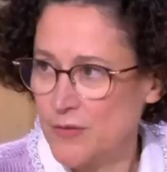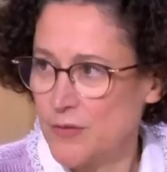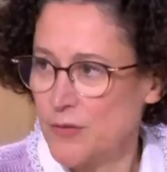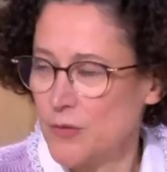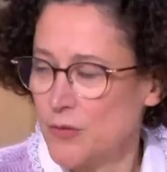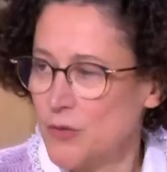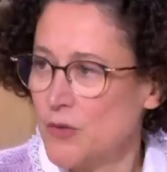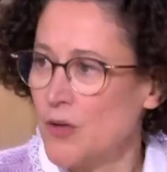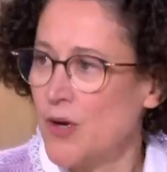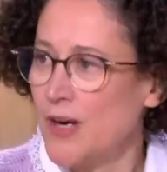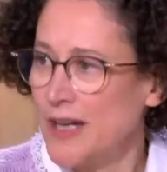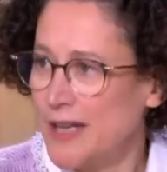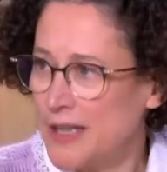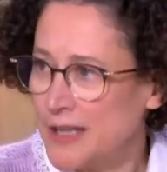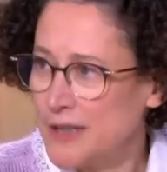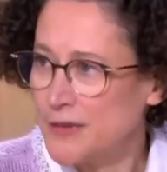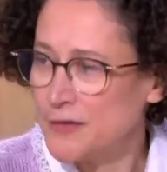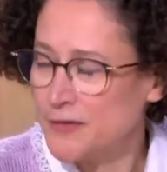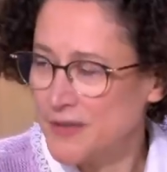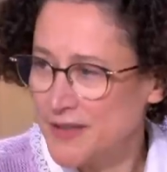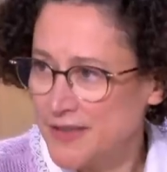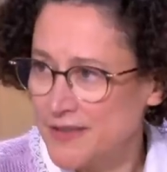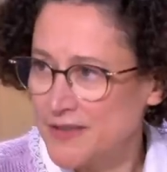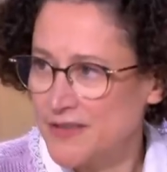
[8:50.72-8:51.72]
on aura
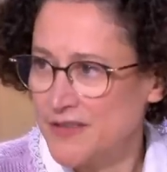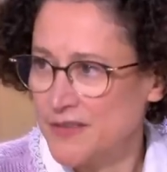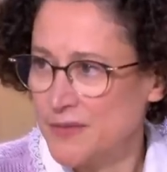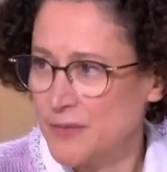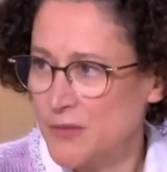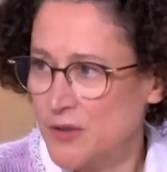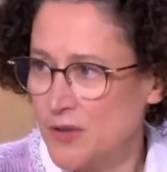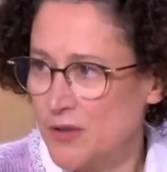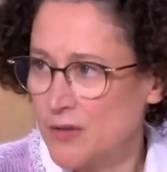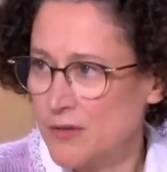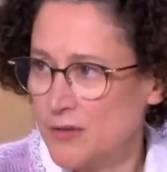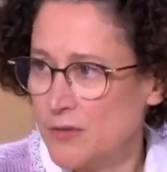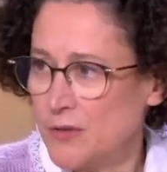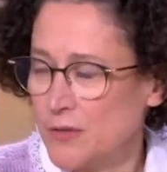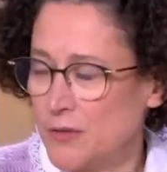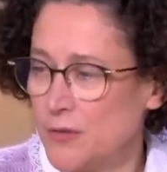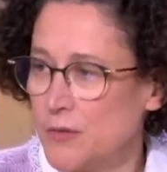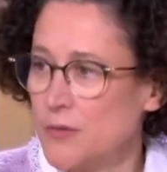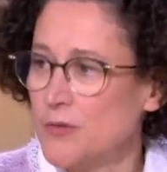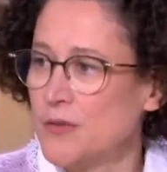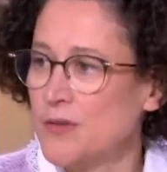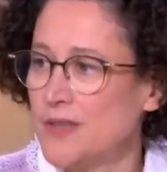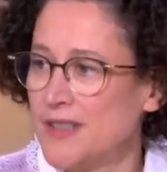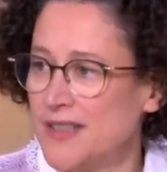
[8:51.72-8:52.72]
effectivement euh,
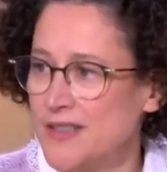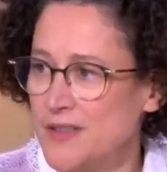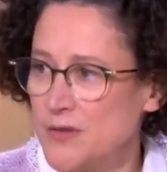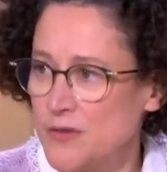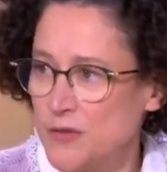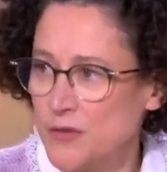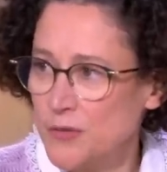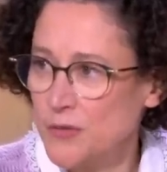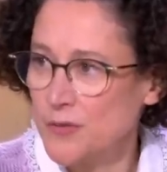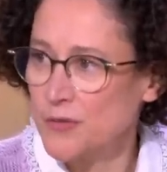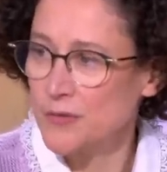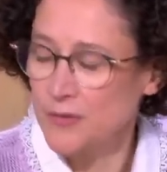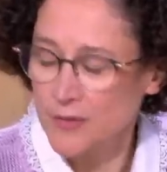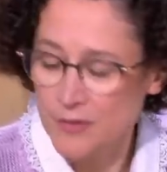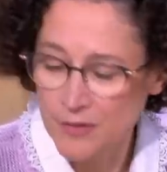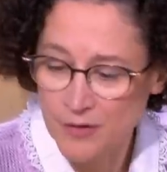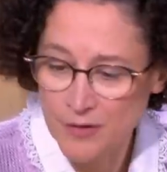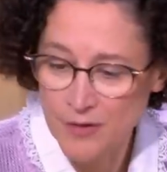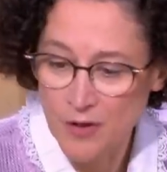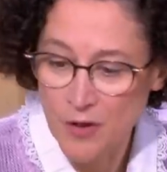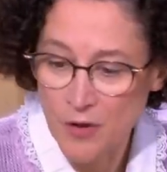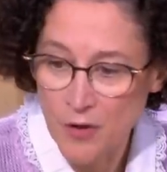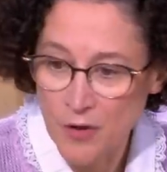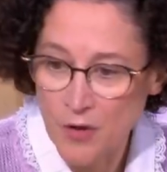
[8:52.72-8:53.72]
une question
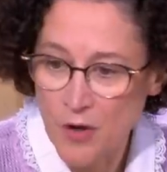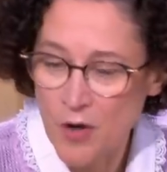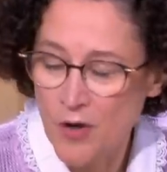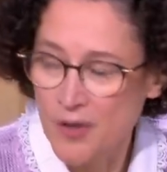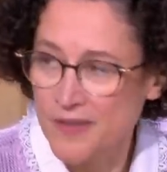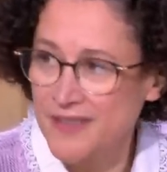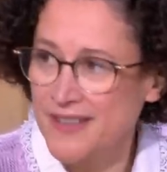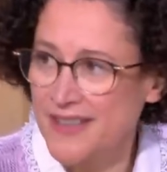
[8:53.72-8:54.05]
euh, encore